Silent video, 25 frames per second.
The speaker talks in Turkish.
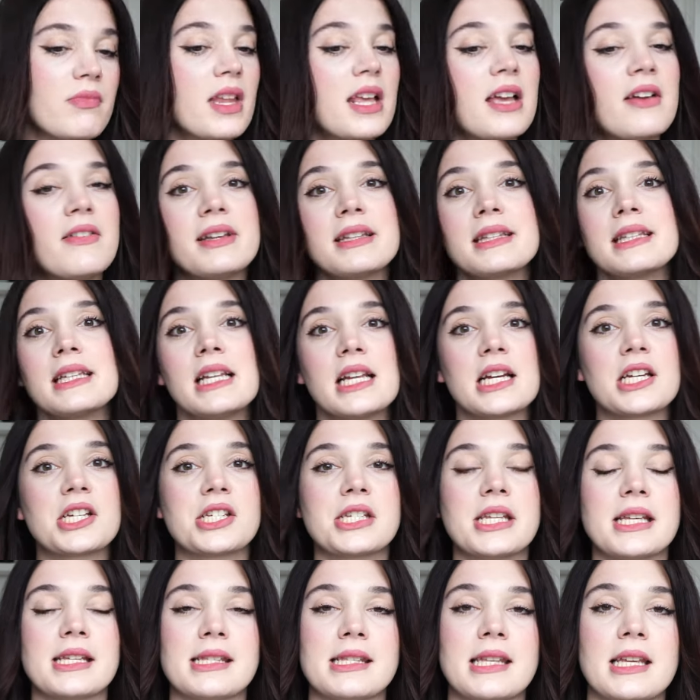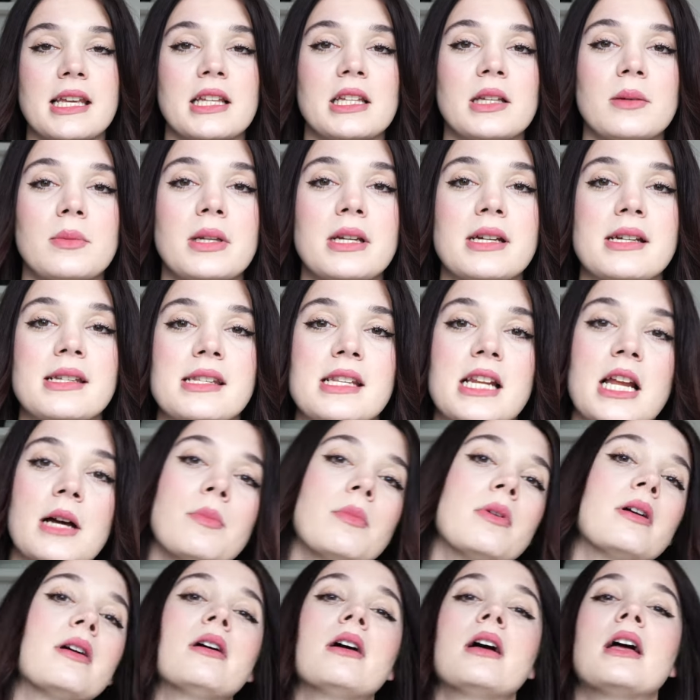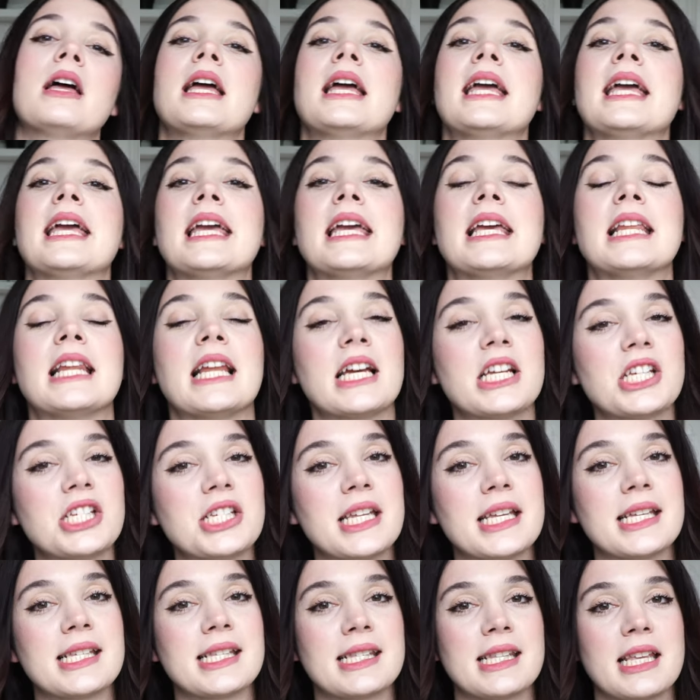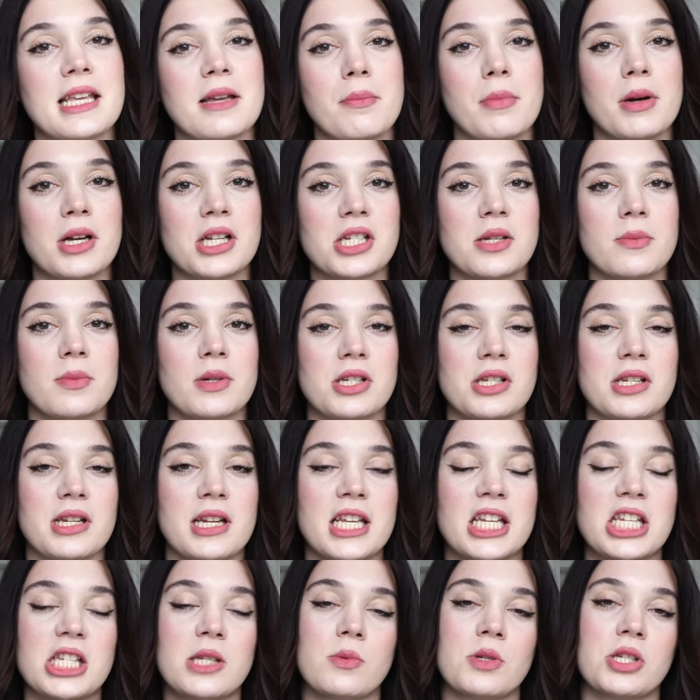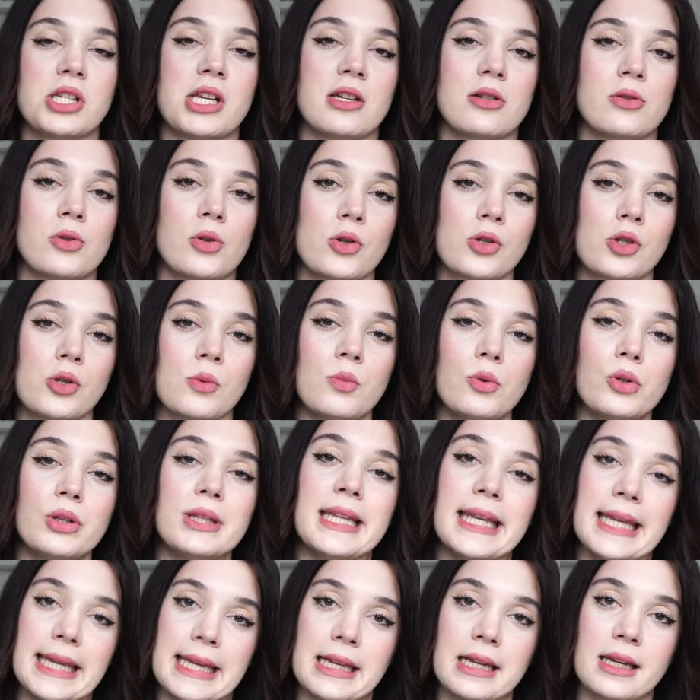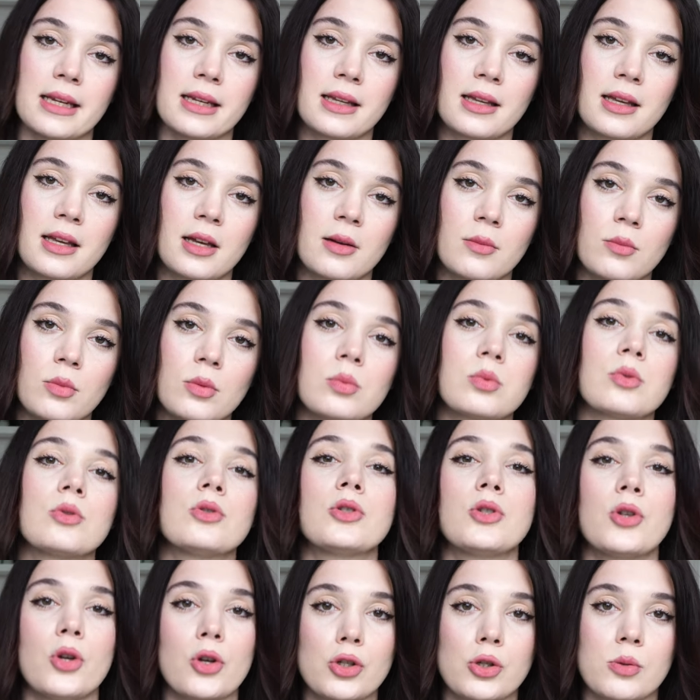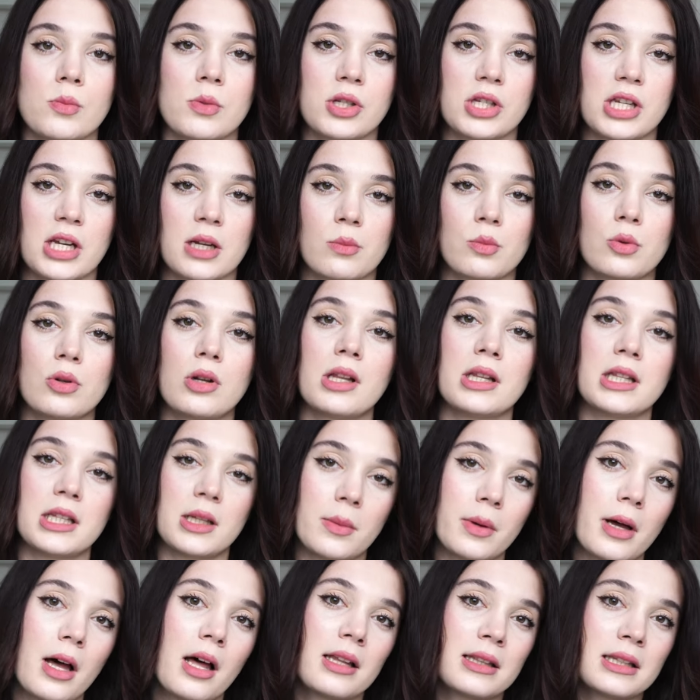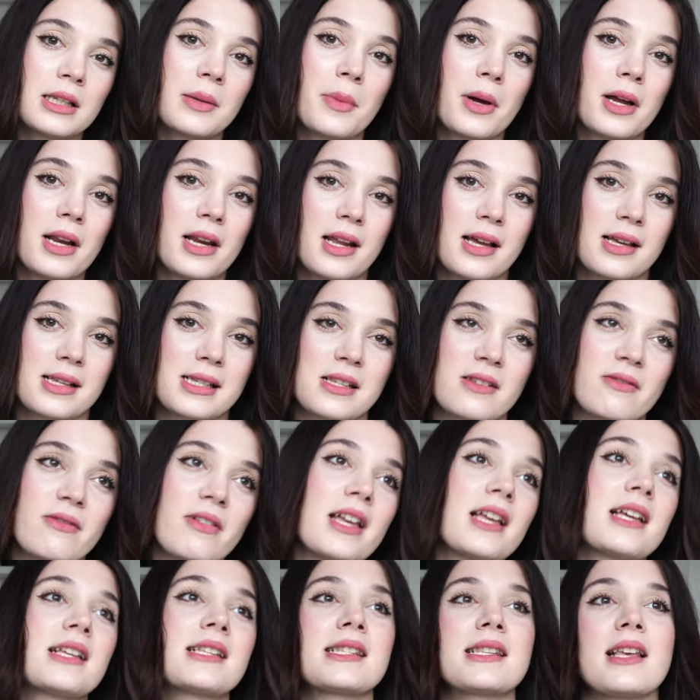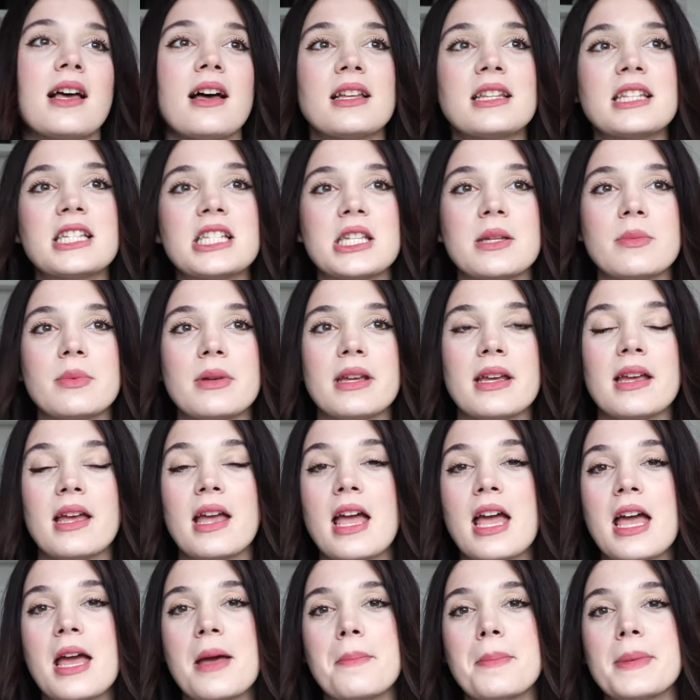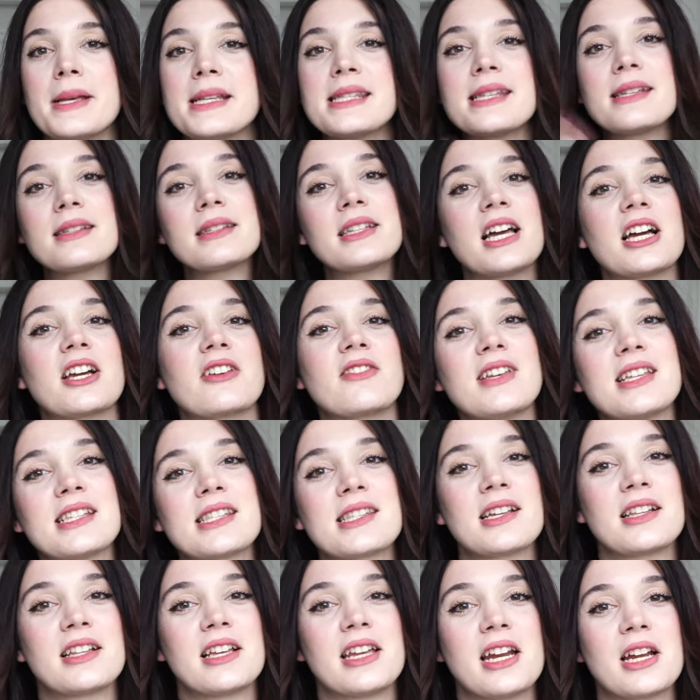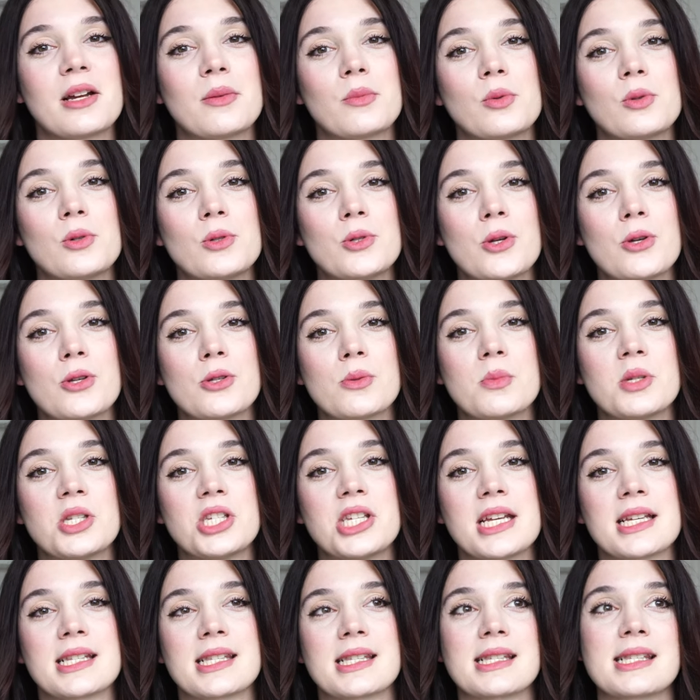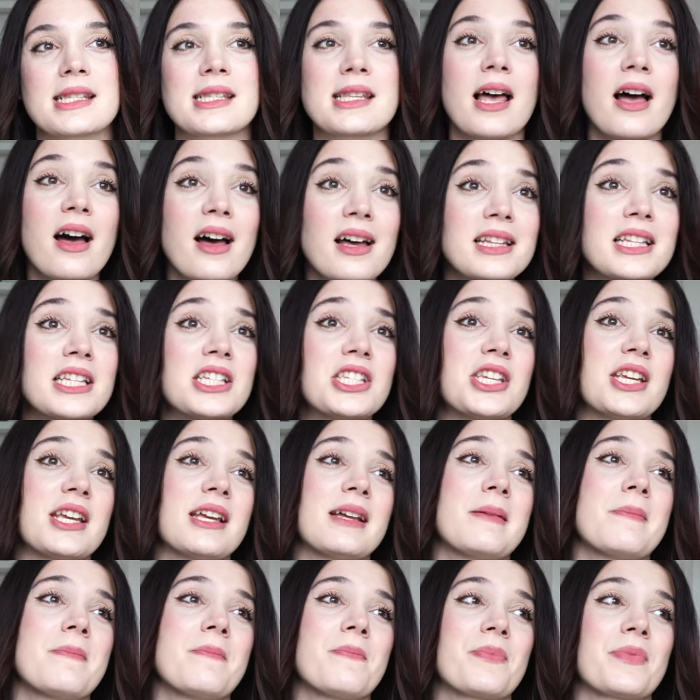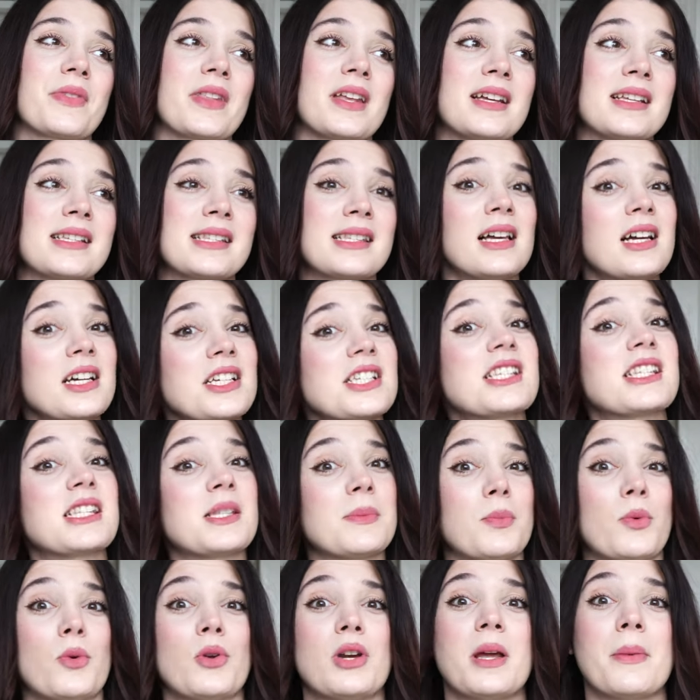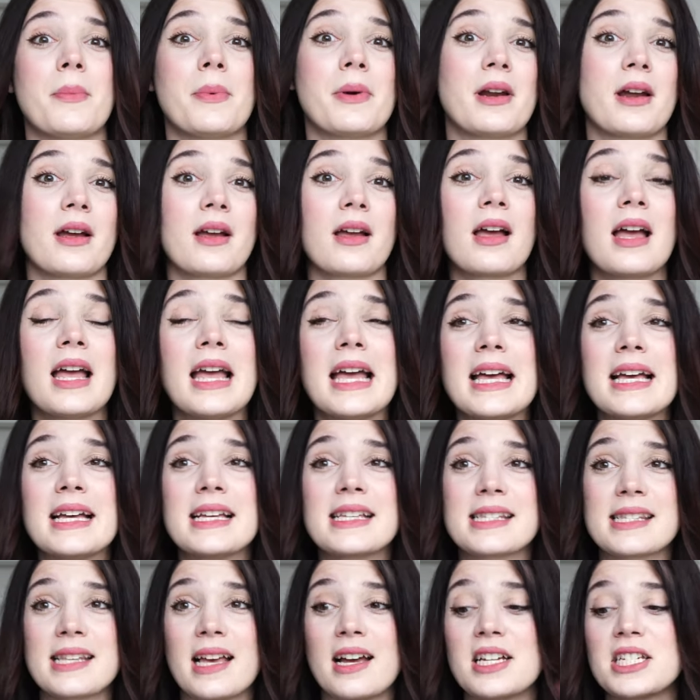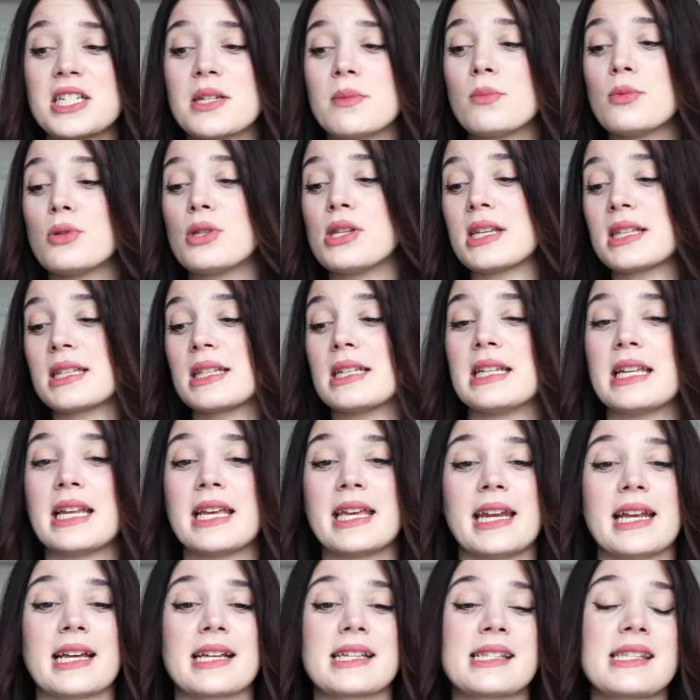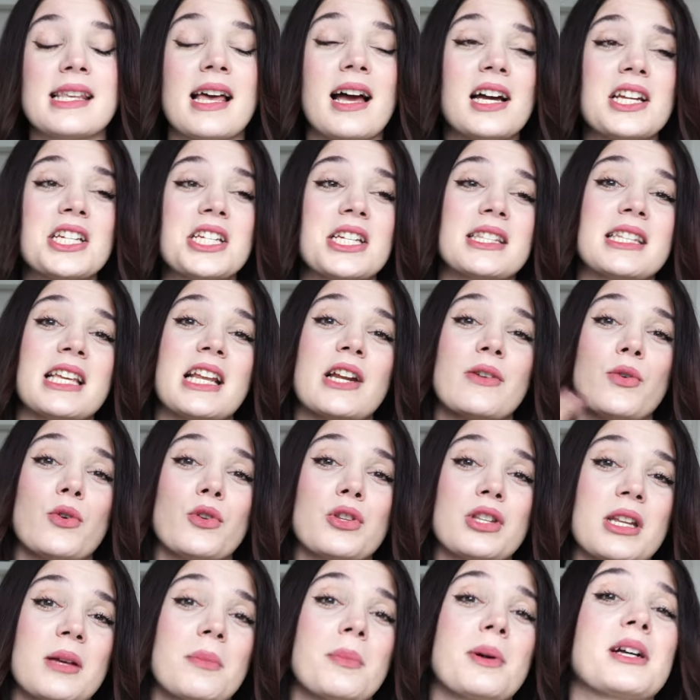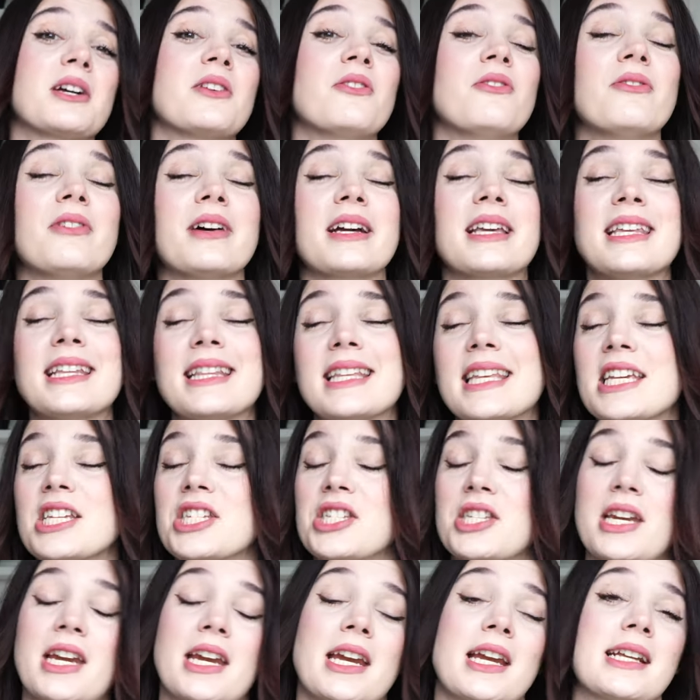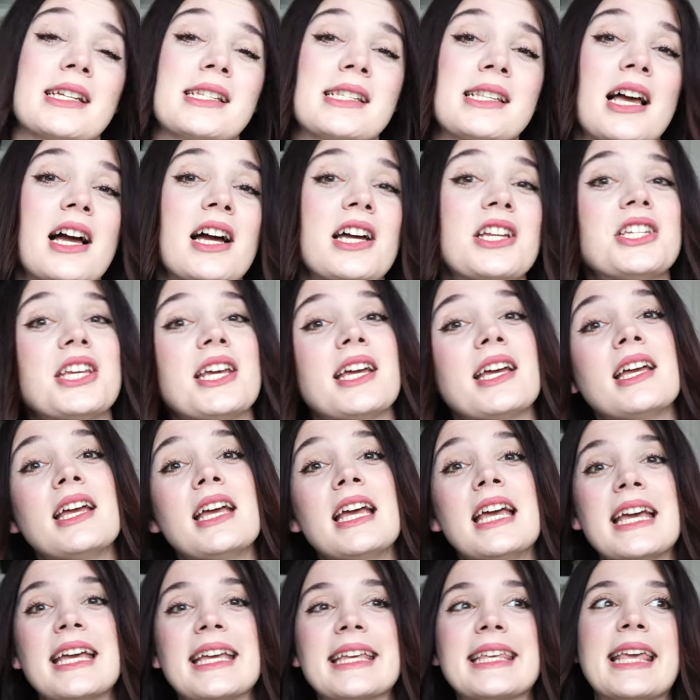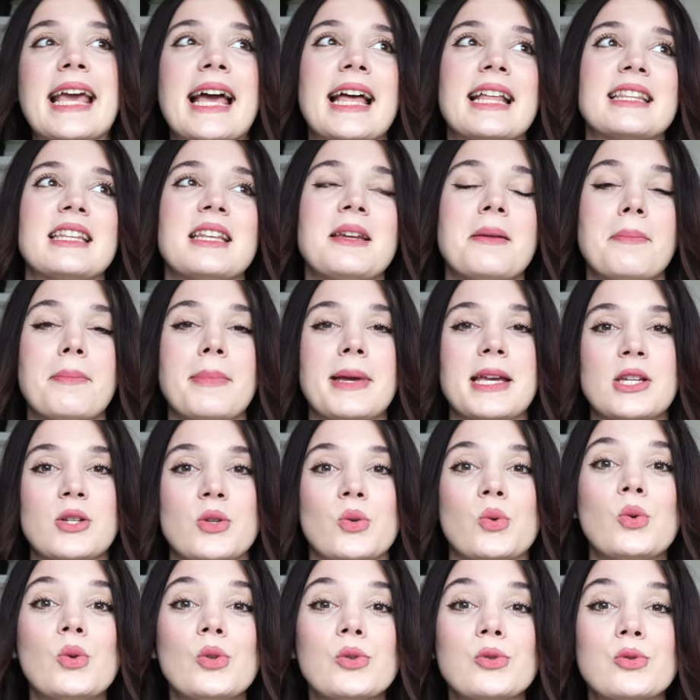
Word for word: Evet ilaç desteği alabilirsin ama ilaç desteği başlı başına hiçbir şeyin çözümü değil. Bu bunu çözmeyecek. Bunu anlama, anlaman lazım. Veya sadece bir besin takviyesi alarak bunu çözmeyeceksin. Sadece sadece spor yaparak, sadece müzik dinleyerek, sadece telefonuna bakıp vakit geçirerek, sadece kendini meşgul